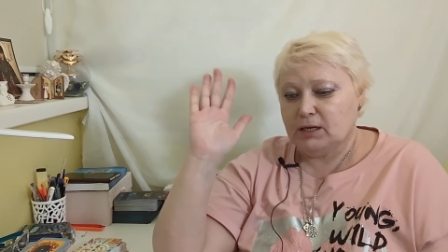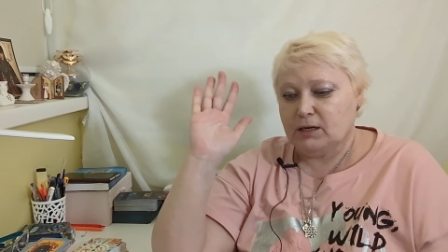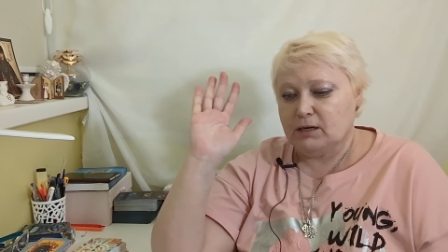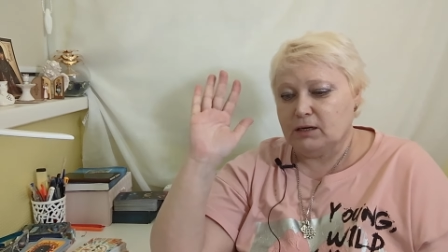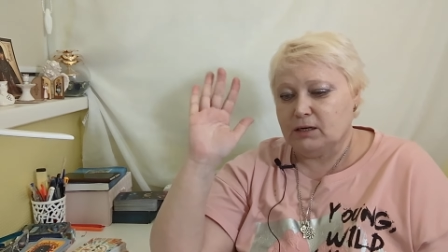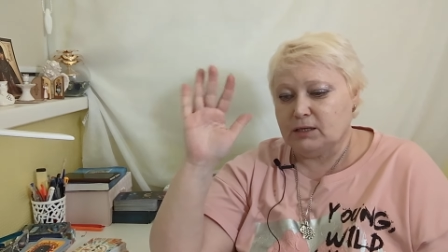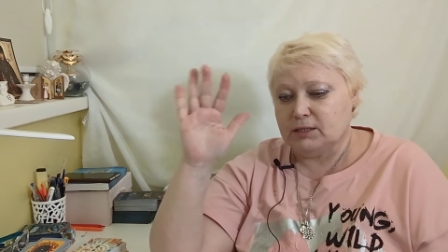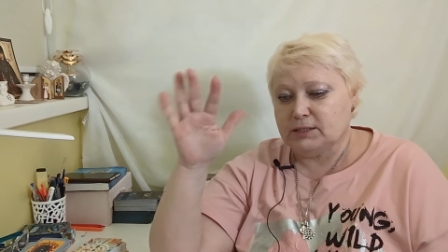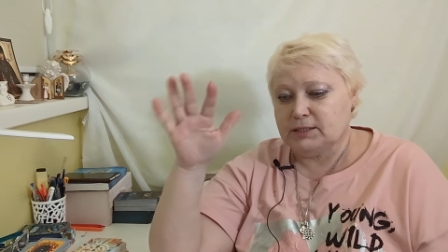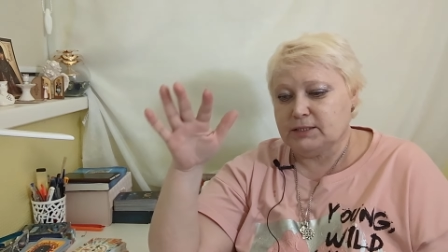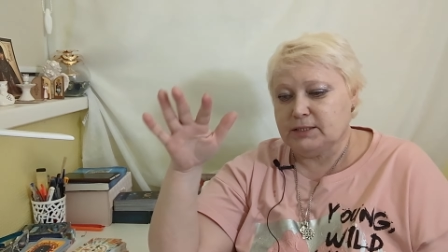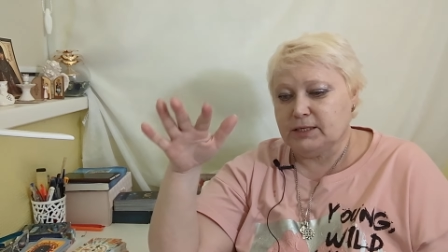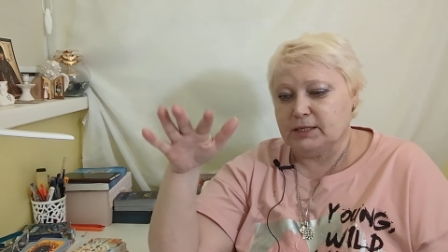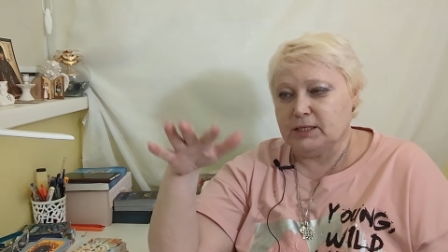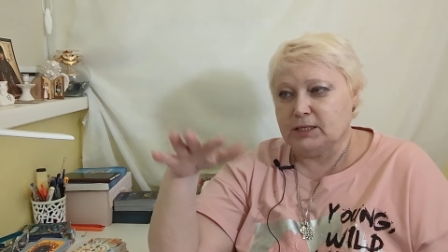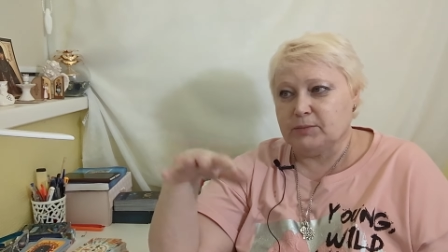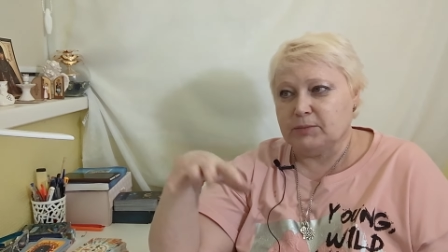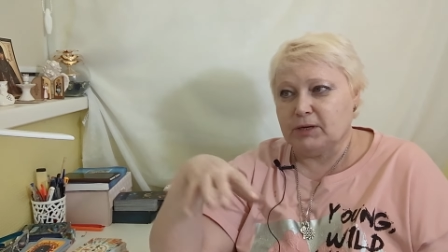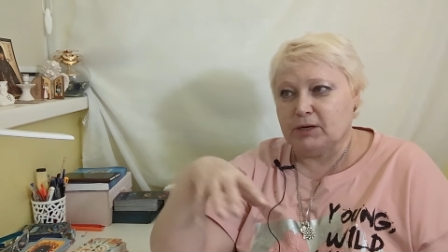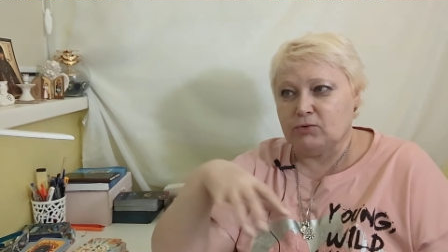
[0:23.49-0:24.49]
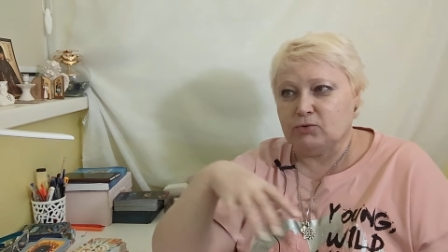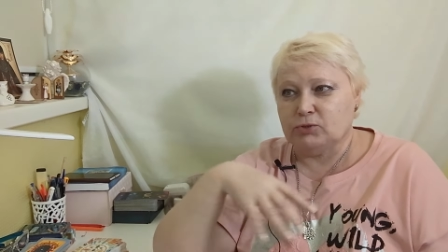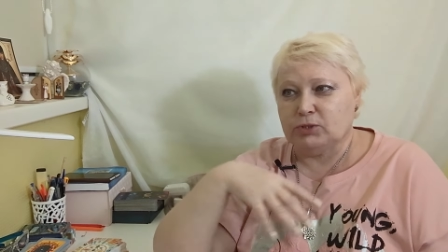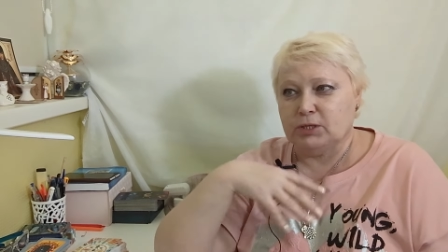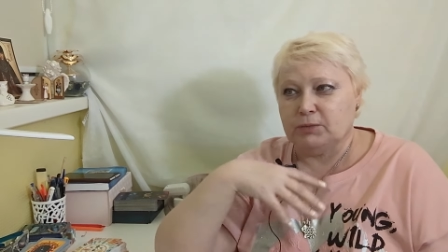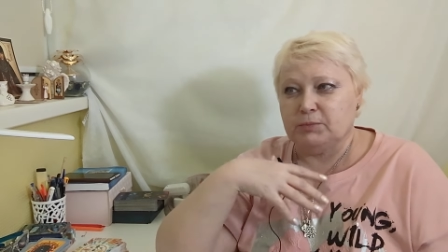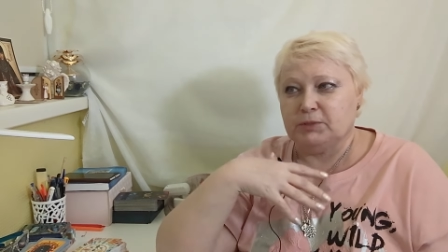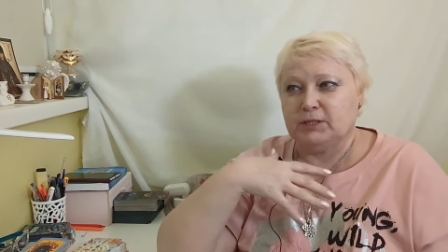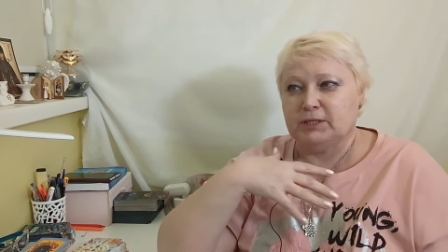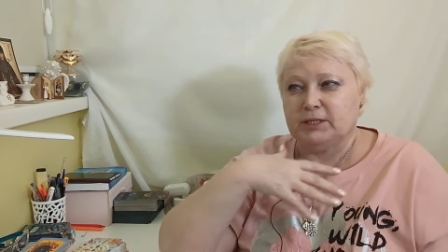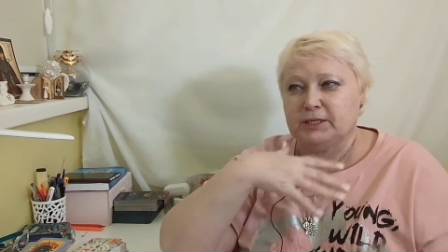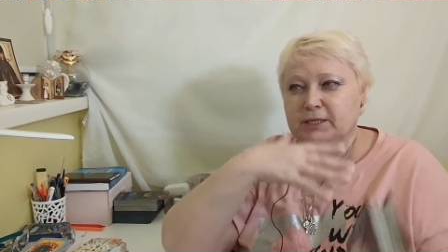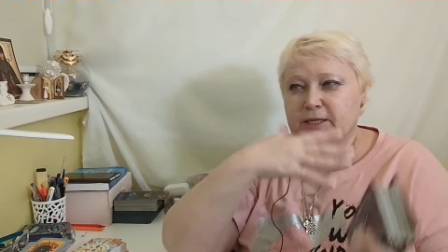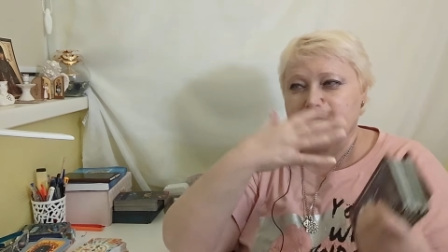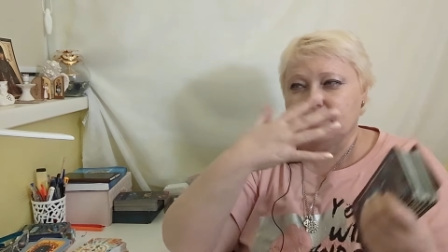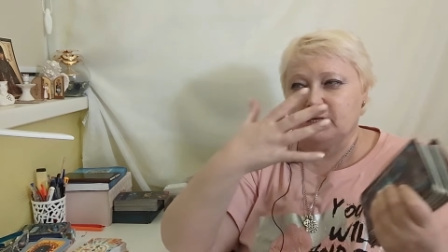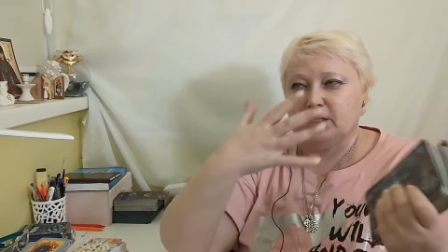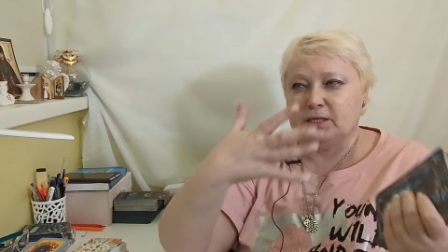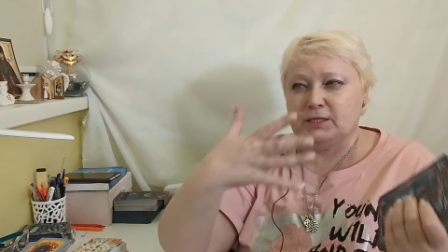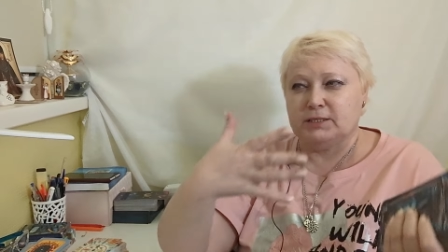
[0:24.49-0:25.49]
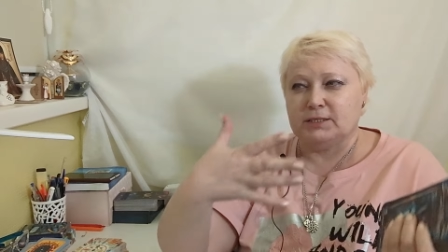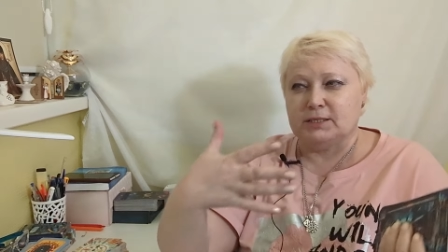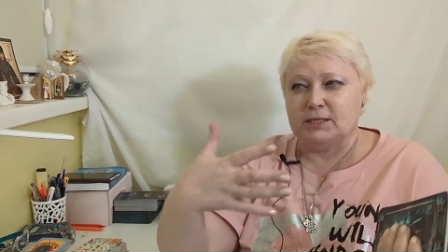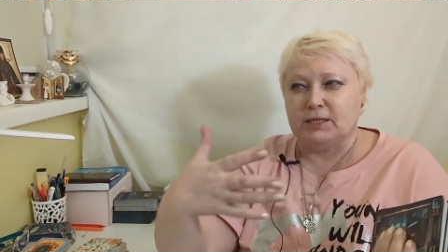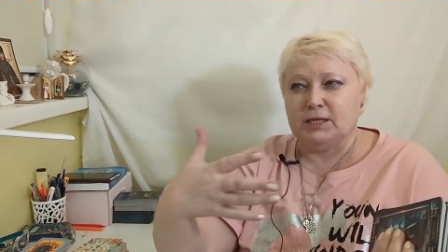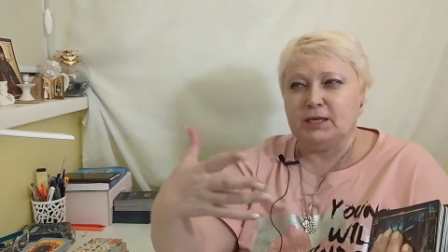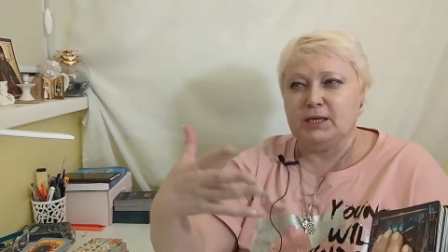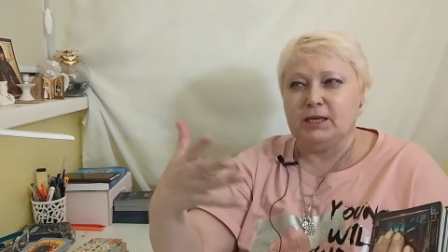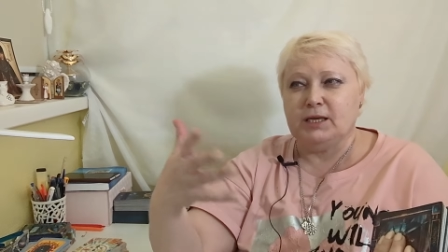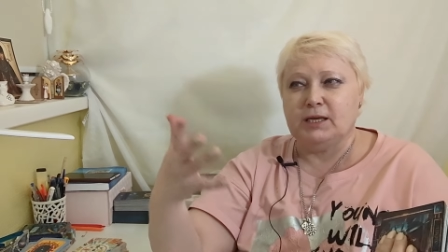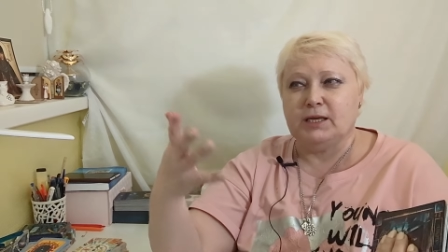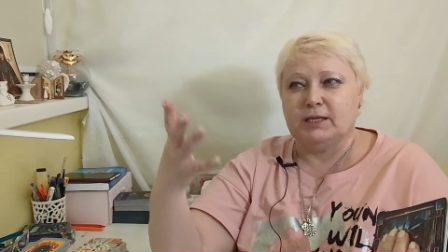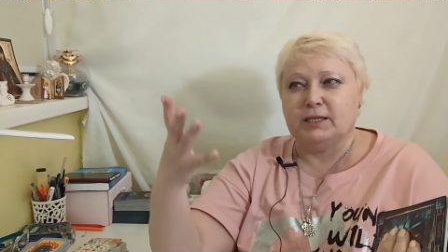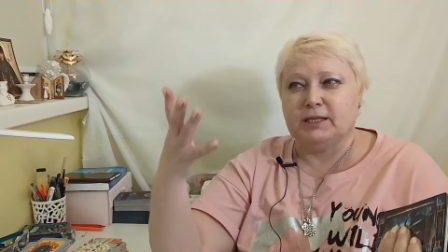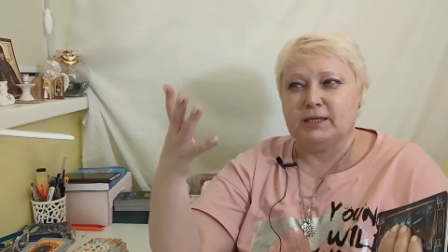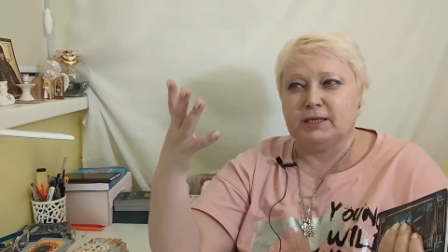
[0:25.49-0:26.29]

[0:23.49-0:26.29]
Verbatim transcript: а, сеном, а вот именно такие резные,